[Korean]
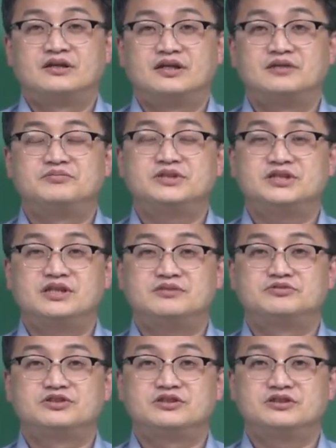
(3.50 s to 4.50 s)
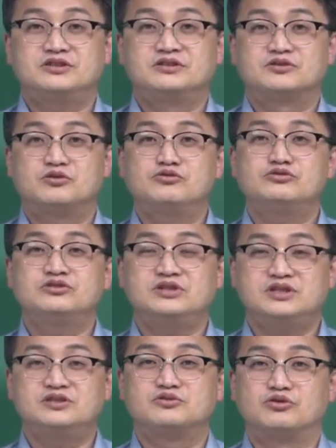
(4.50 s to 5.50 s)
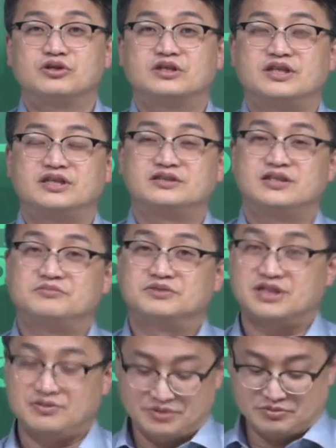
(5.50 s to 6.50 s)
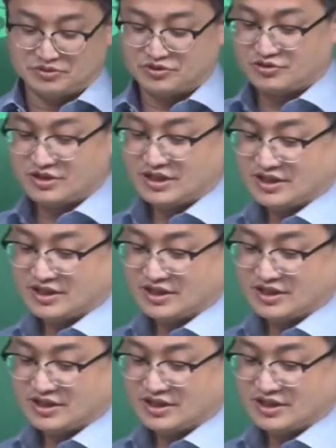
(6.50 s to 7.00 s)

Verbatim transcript: 네, 이번 시간부터는 콘크리트 공에 대해서 한번 살펴보도록